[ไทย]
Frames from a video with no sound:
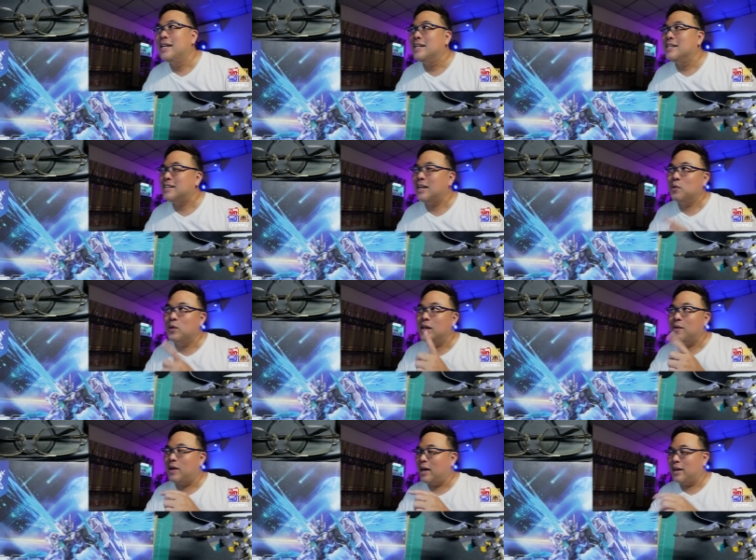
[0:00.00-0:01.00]
จะรู้เลย
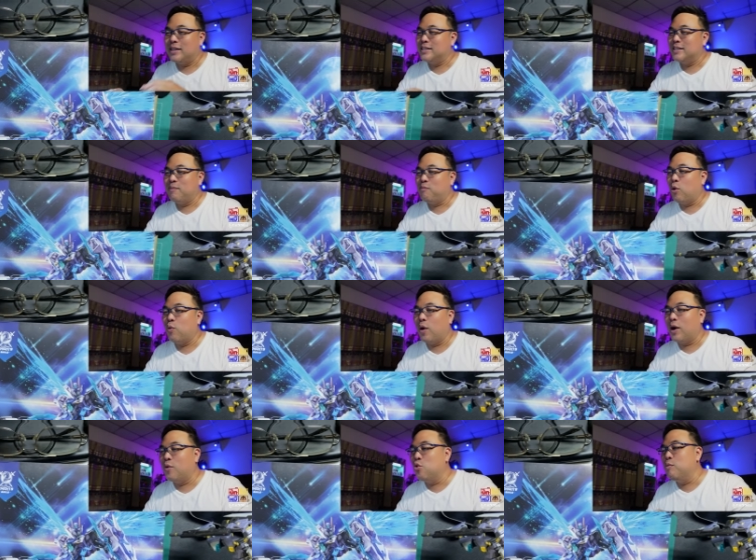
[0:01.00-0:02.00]
ว่าปวดหัวกับ
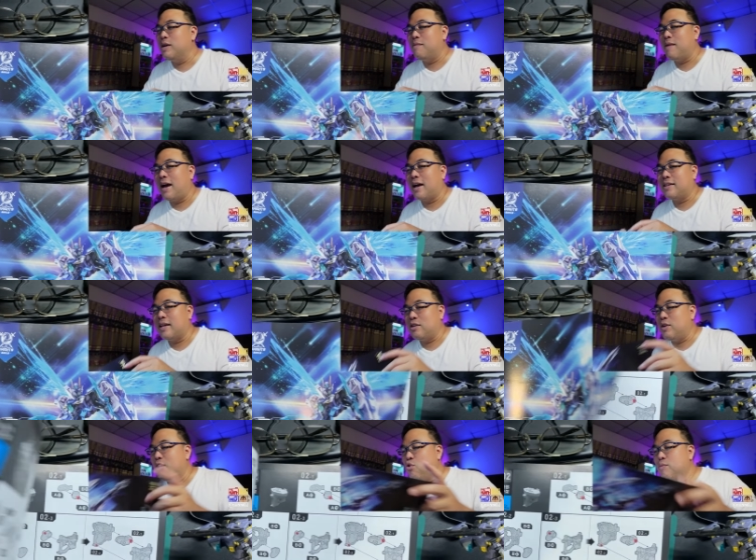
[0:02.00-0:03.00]
คู่มือมากแต่เจ้านี่
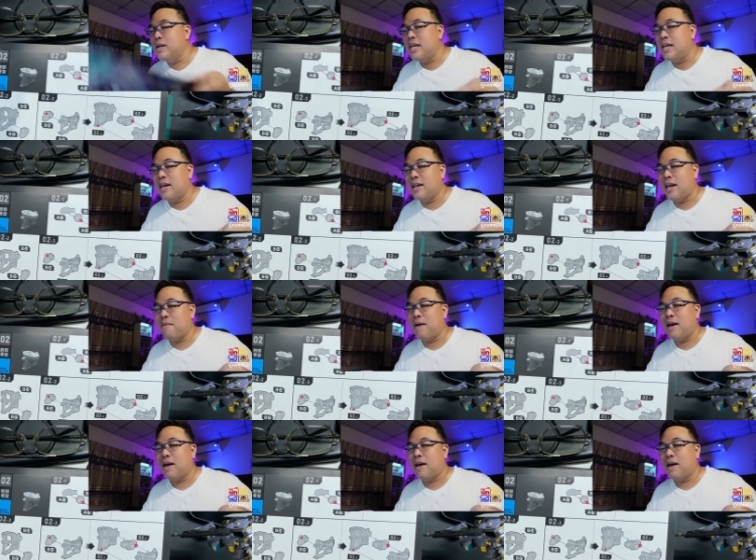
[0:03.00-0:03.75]
คู่มือดีนี่เห็นไหม